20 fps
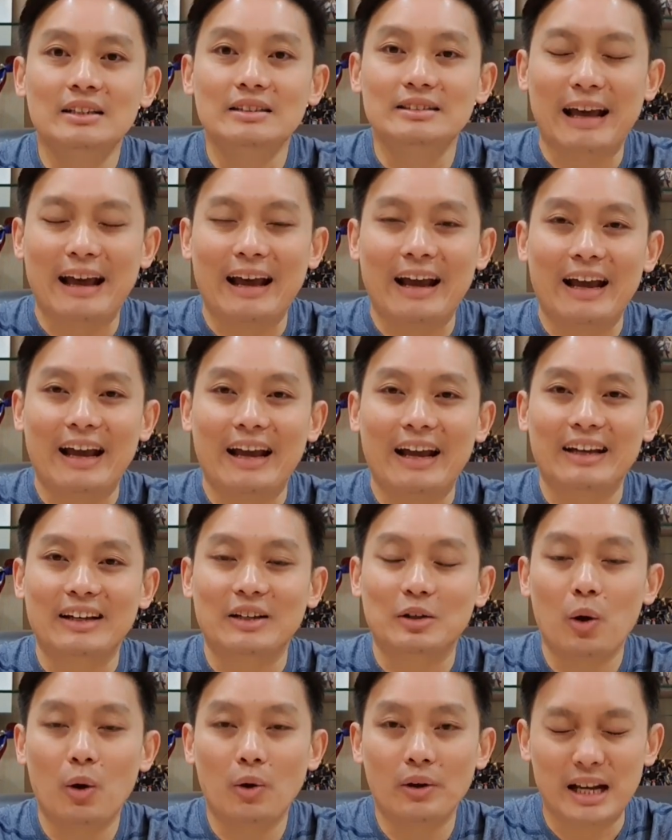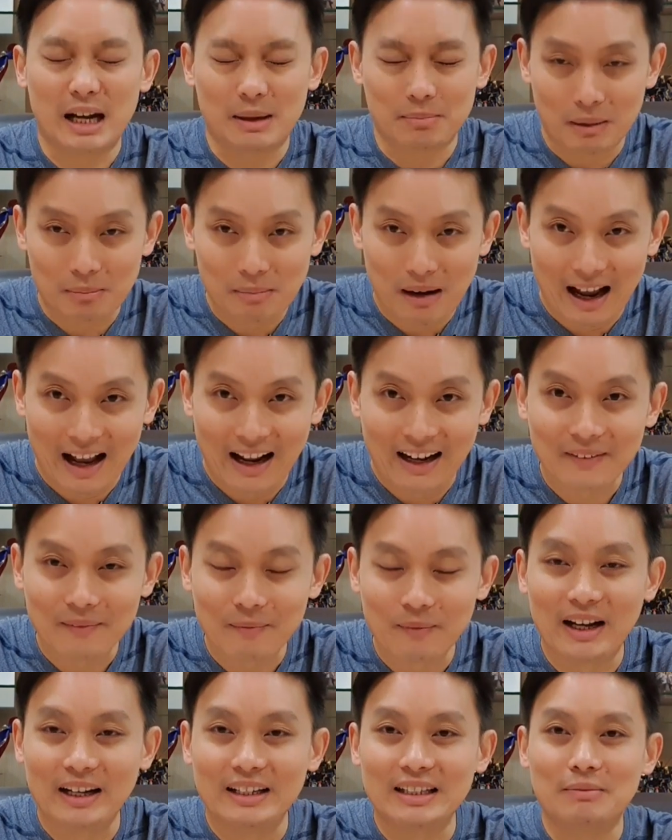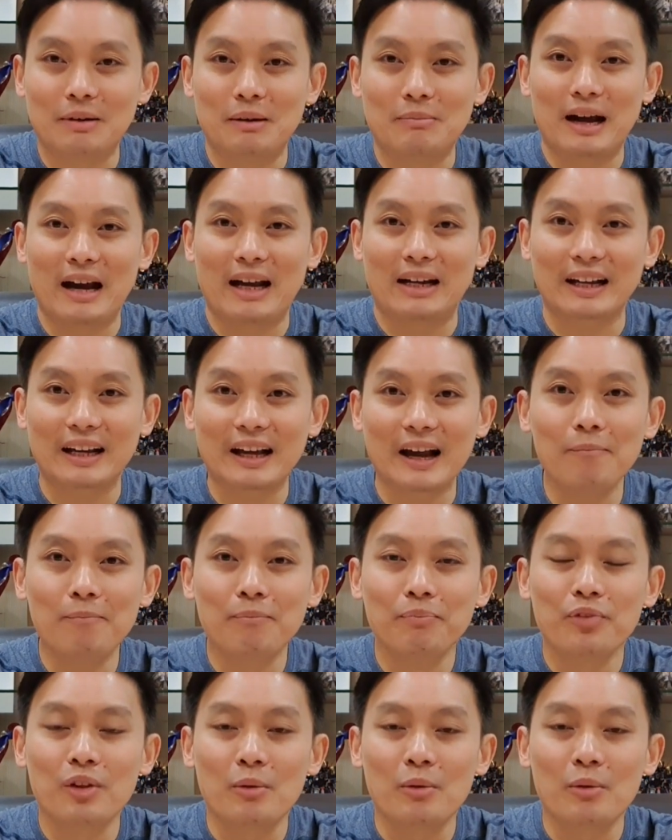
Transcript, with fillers: แต่ก็อย่าประมาทนะอย่าประมาทนะครับ